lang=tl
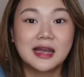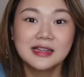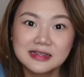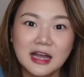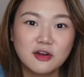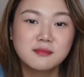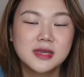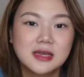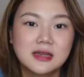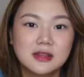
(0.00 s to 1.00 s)
nakita ko
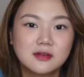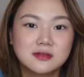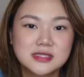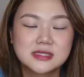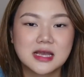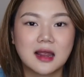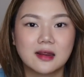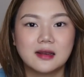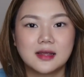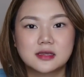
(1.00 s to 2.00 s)
may ganito sa
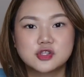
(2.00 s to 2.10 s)
Zara. Like,